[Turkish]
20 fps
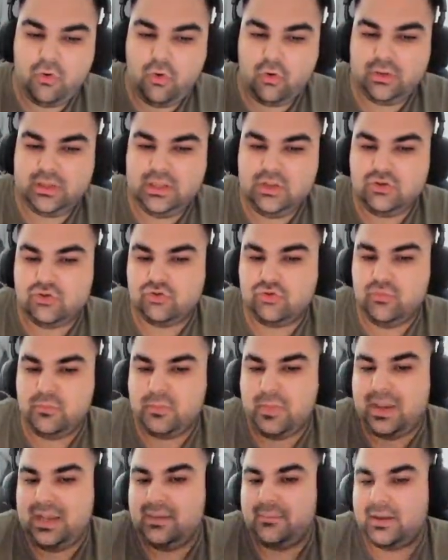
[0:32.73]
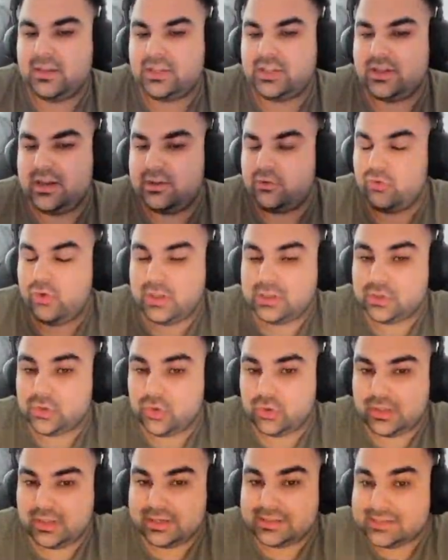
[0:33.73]
olayı şu belli başlı
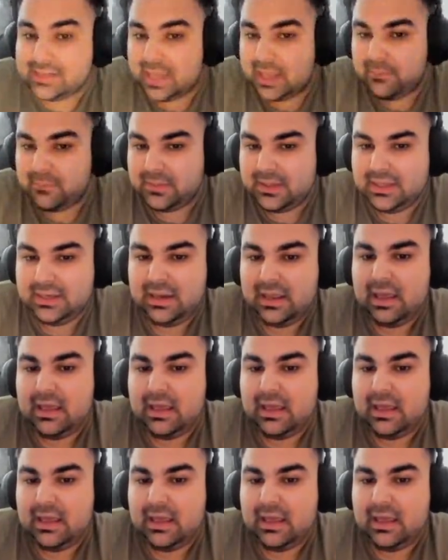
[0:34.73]
regulasyonlara sahip değil.